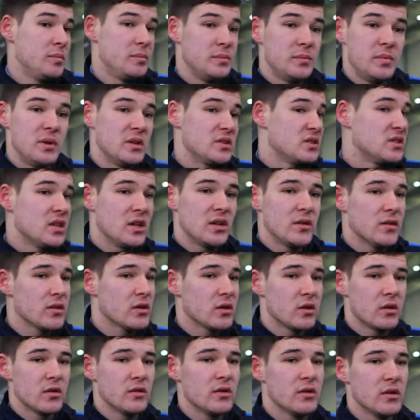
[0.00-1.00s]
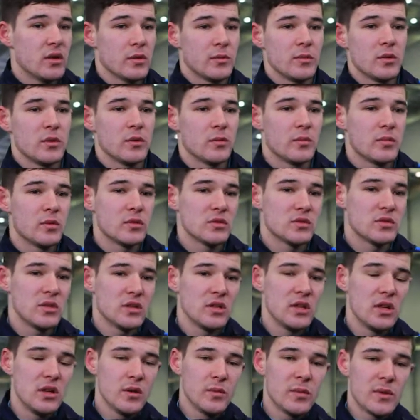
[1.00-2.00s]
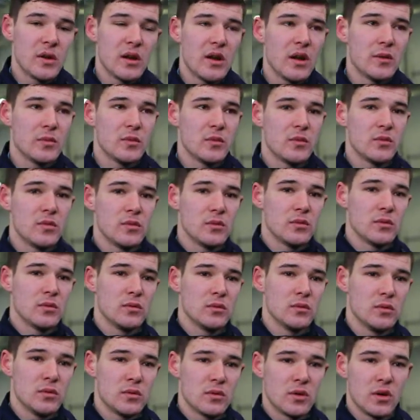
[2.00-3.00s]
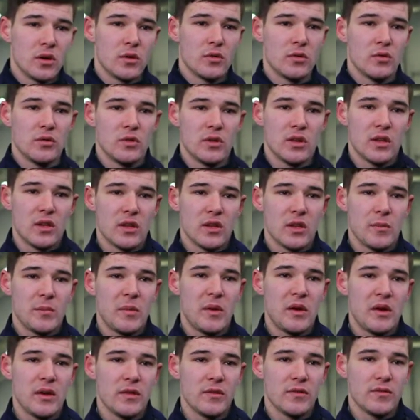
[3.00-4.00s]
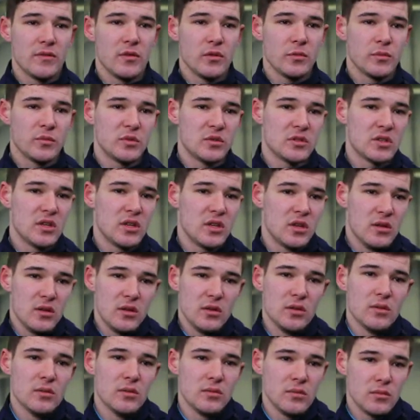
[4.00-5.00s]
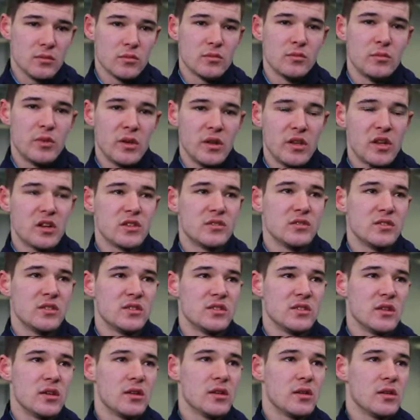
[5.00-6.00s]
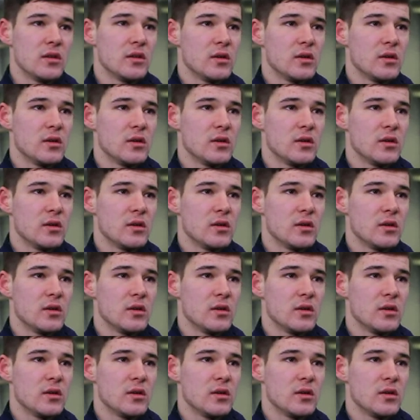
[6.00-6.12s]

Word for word: персонального никакого не было, просто дали программу, какую надо бегать в отпуске и придерживались ей.